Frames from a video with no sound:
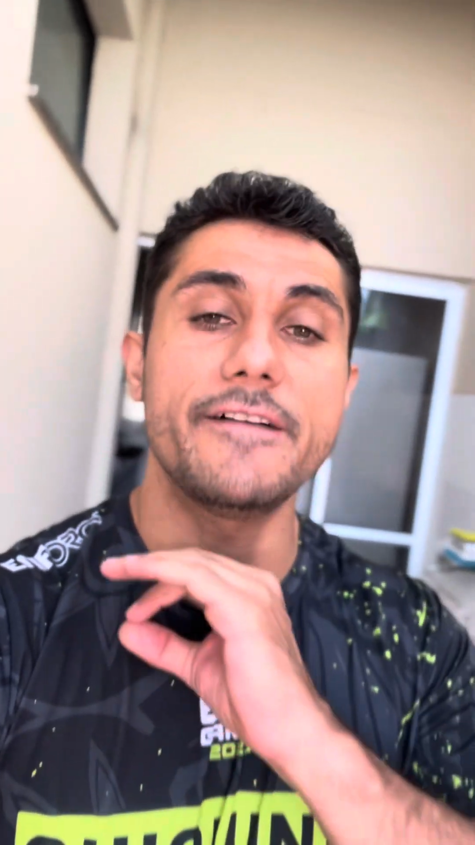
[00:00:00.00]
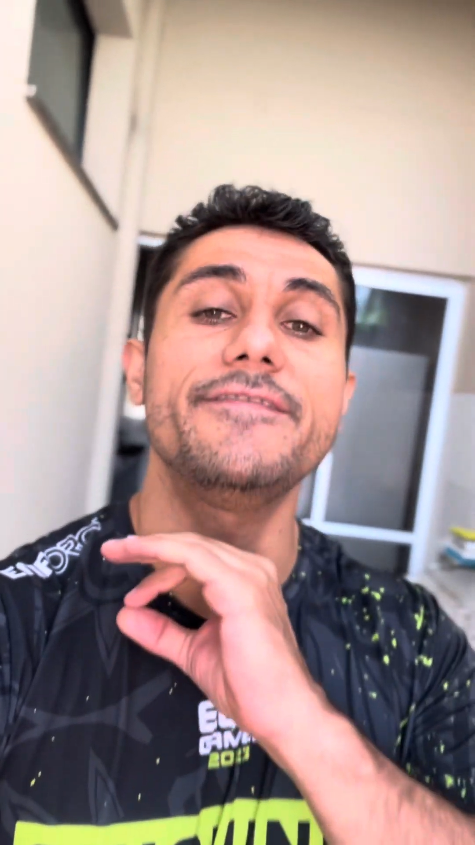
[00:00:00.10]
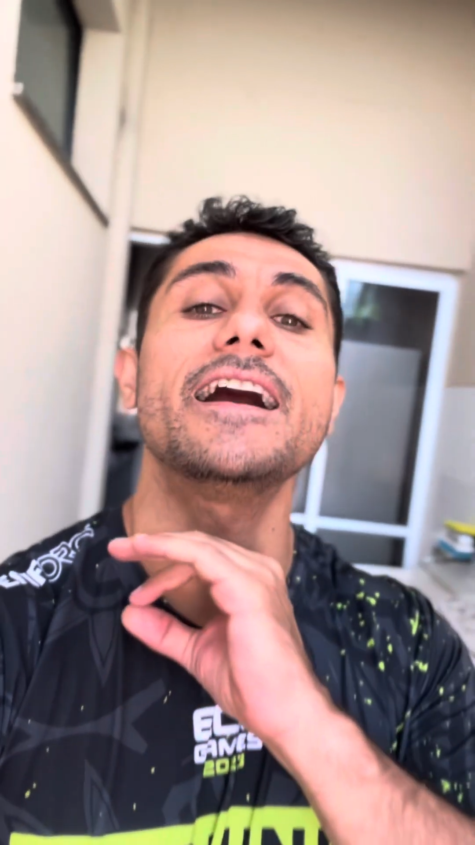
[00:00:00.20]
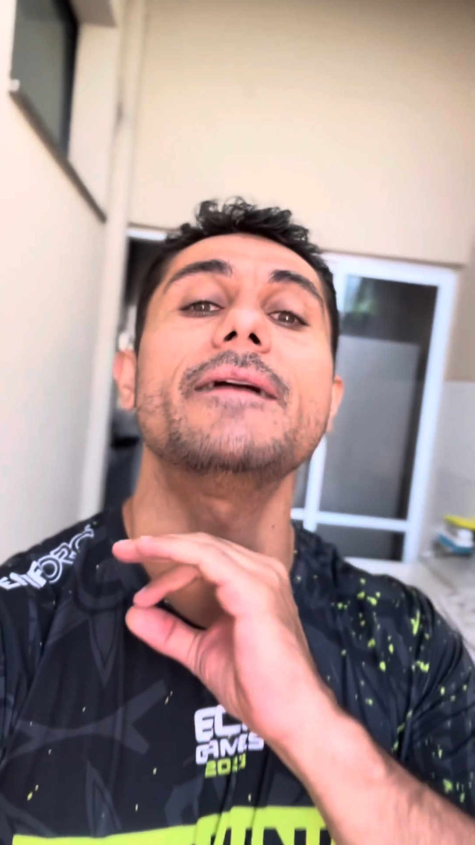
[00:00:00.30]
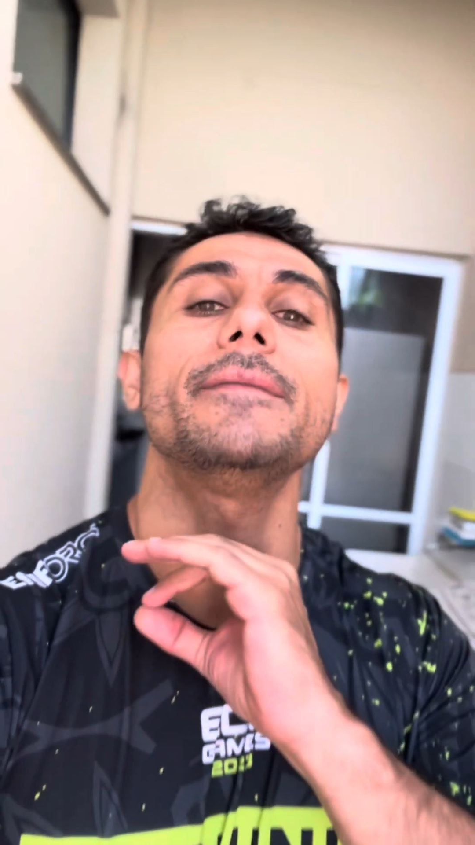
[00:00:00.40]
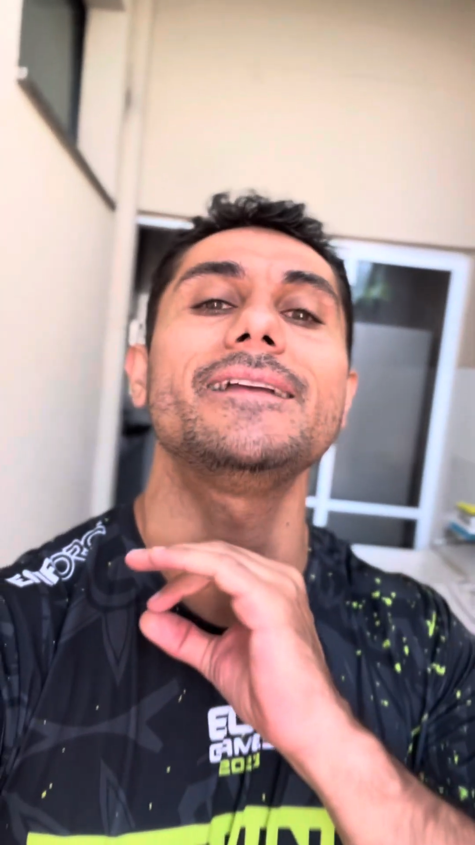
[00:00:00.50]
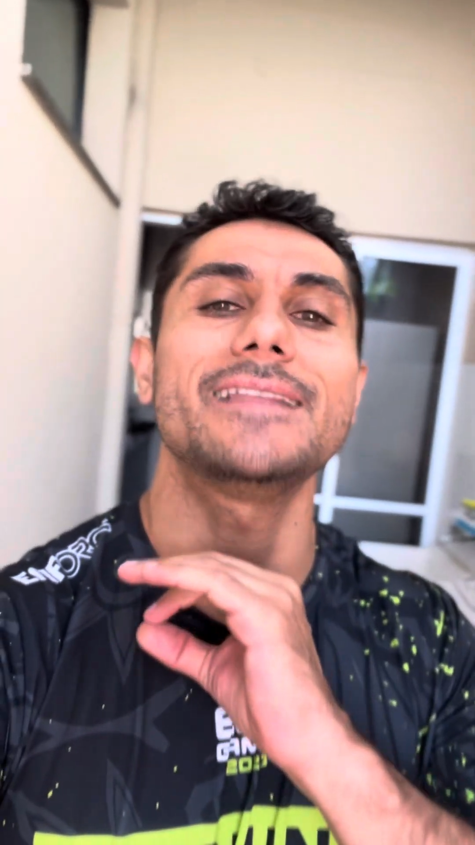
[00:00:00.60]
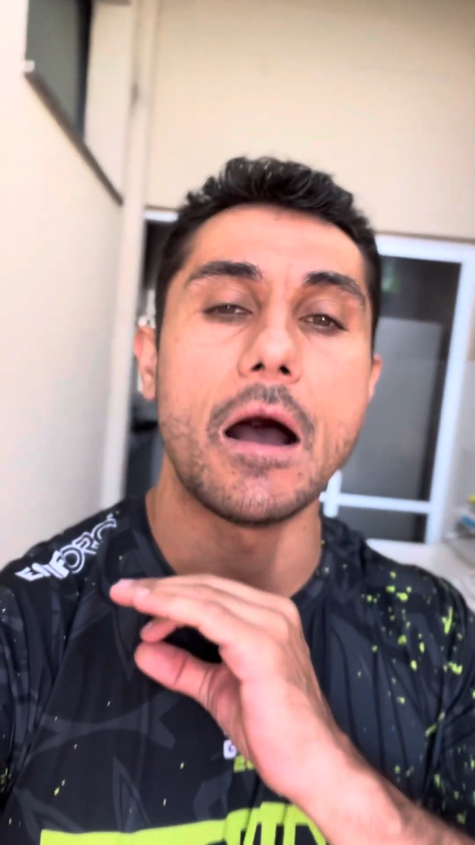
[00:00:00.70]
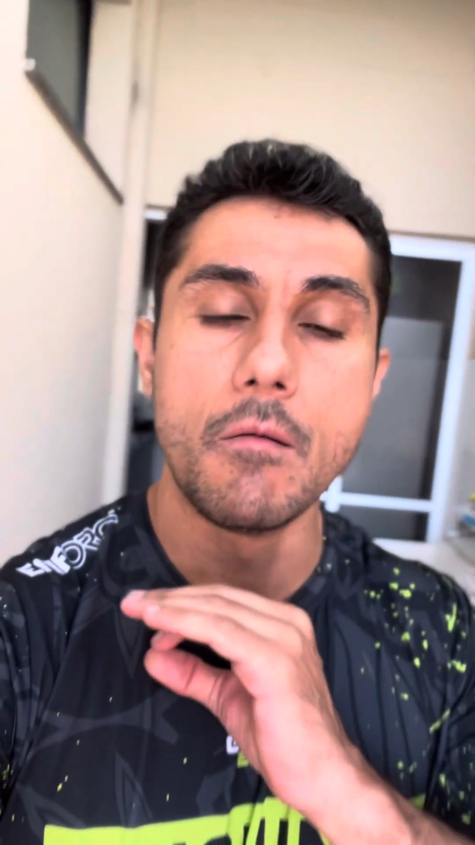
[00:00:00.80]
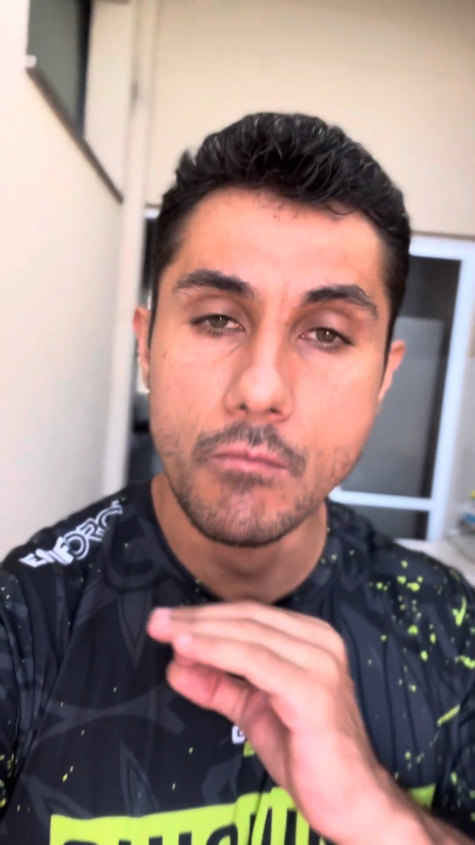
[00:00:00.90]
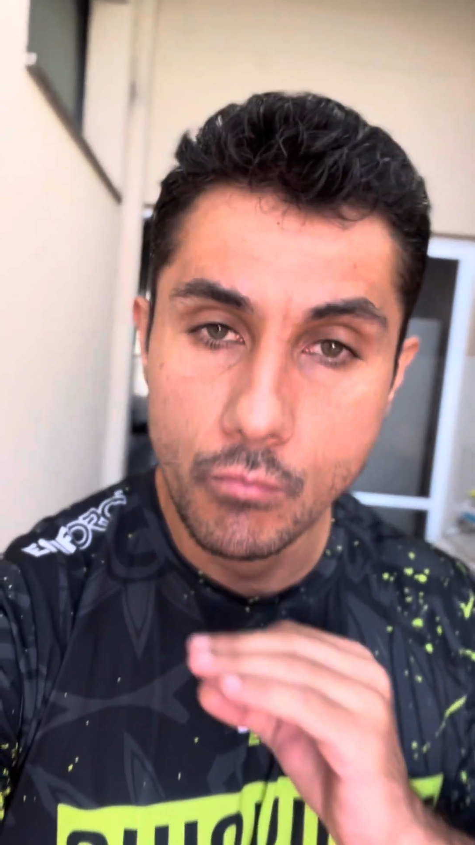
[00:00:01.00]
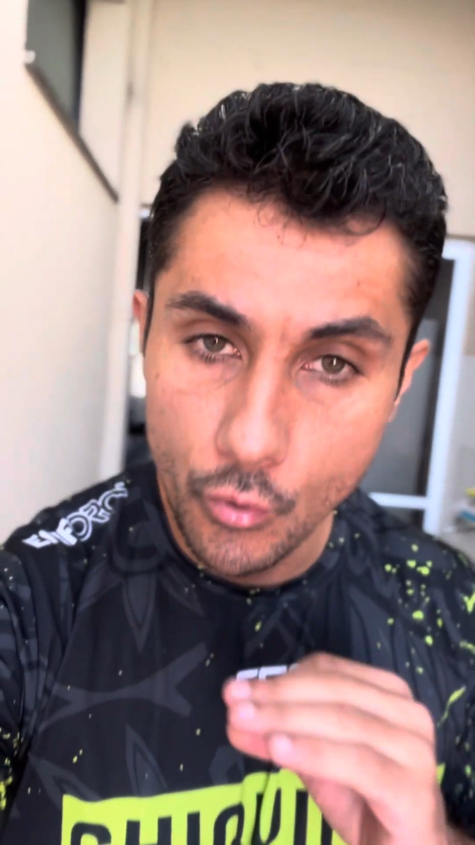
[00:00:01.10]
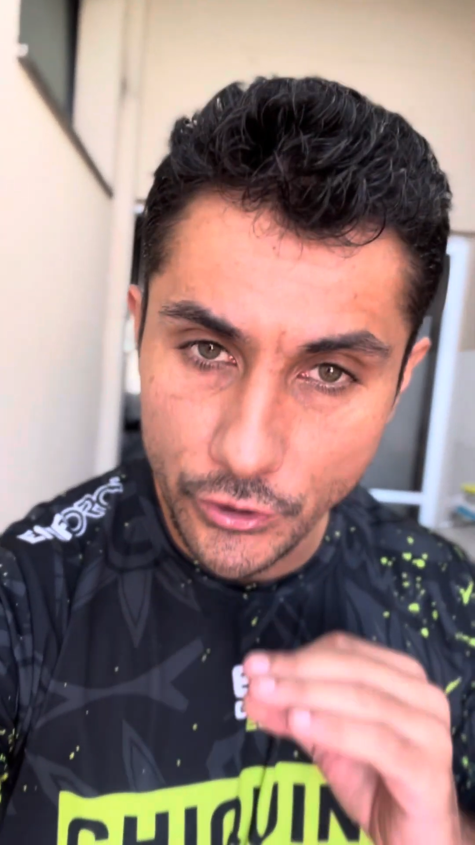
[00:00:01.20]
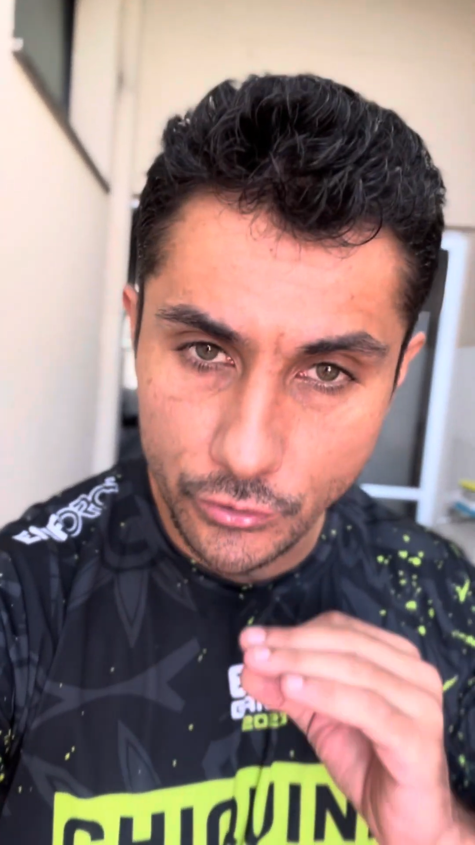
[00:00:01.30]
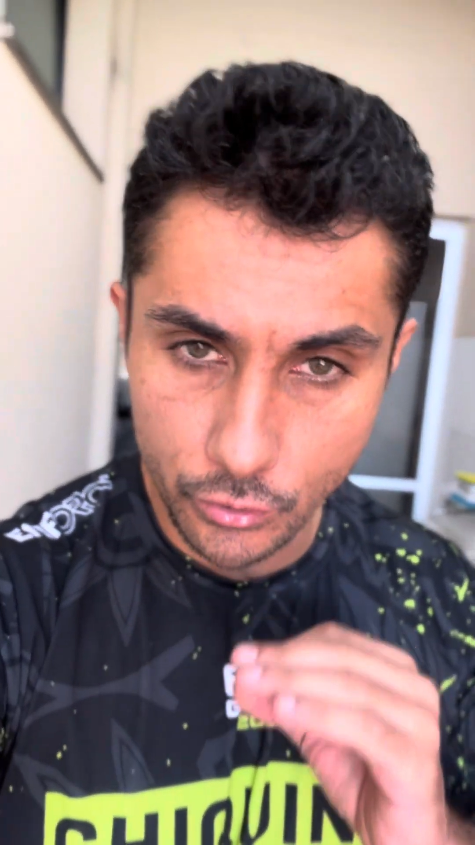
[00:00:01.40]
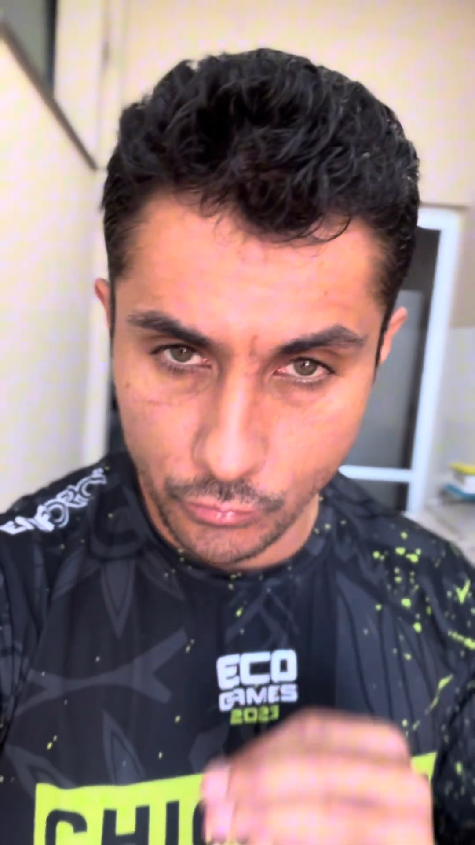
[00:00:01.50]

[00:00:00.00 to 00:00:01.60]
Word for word: ferramenta muito,